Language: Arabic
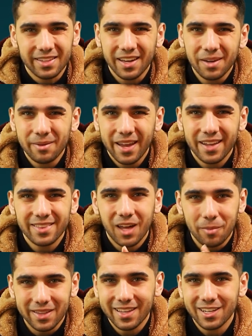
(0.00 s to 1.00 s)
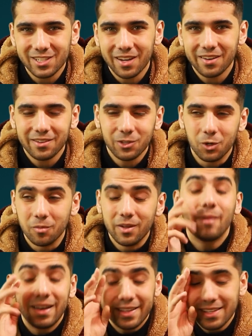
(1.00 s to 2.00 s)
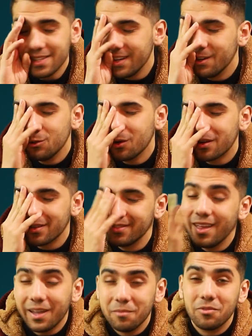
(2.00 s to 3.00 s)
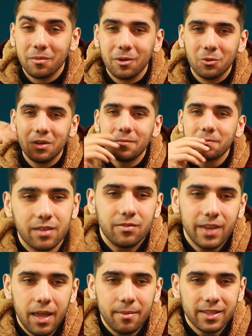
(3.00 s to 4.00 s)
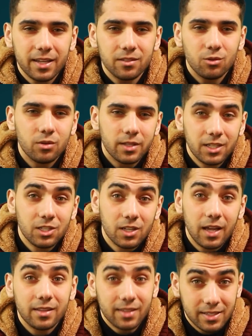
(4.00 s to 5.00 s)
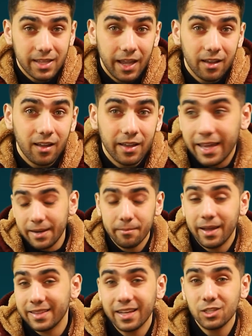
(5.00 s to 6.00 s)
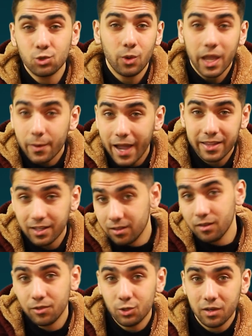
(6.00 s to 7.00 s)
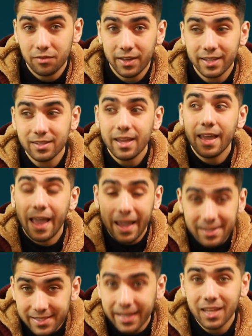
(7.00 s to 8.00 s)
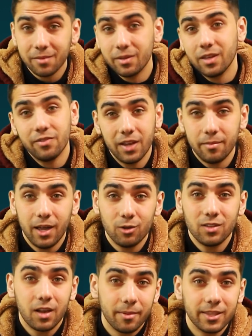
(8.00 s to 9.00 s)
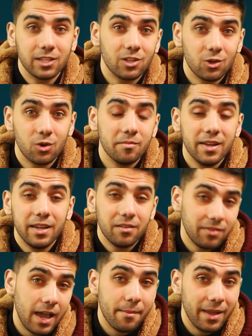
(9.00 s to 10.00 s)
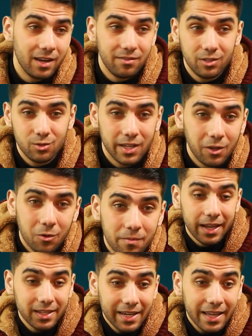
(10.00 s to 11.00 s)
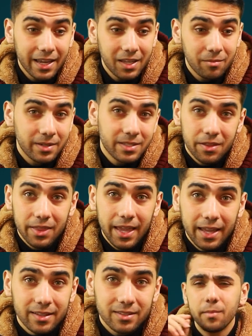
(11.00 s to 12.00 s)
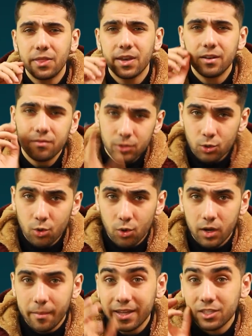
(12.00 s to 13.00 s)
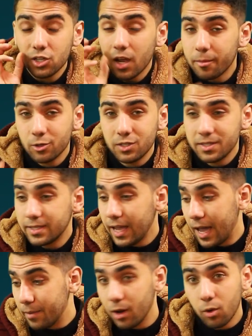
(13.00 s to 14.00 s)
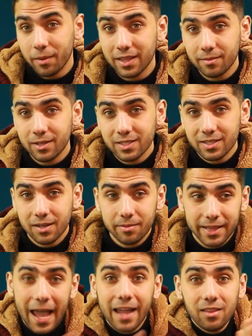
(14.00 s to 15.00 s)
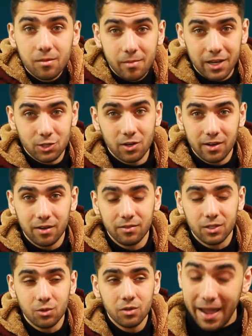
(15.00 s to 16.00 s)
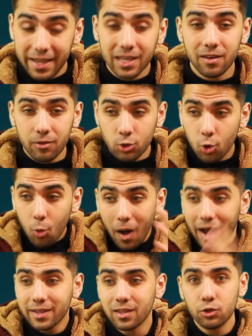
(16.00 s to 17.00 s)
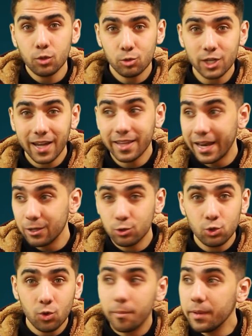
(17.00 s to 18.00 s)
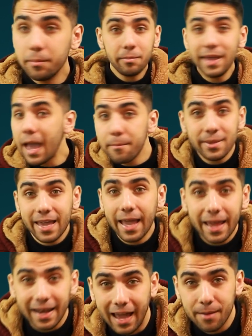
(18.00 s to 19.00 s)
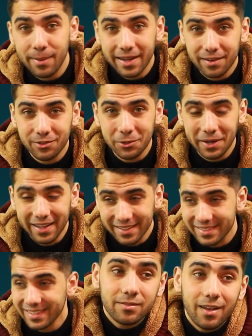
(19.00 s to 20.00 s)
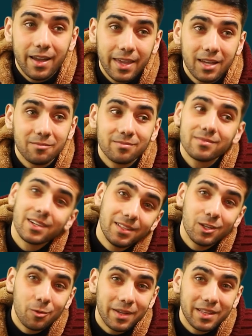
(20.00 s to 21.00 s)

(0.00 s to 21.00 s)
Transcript: يعني تقريبا اخذنا 14 يوم طبعا الكسل له دور ضخم في الموضوع لكن في النهايه بعتقد انه النتيجه تستحقها يعني ما اعتقدش انه اي واحد حضر الفيديو اللي فات حيستغرب كيف احنا بناخذ 14 يوم في عمايل الفيديو زيه لكن الغريب الاستثناءات مثلا فيديو كورونا ما اخذش 24 ساعه من اول ما كتبنا السكريبت لحد ما نشرنا الفيديو مع هيك الفيديو هو اكثر فيديو مشاهد على اليوتيوب باميال عن باقي الفيديوهات فيا كثير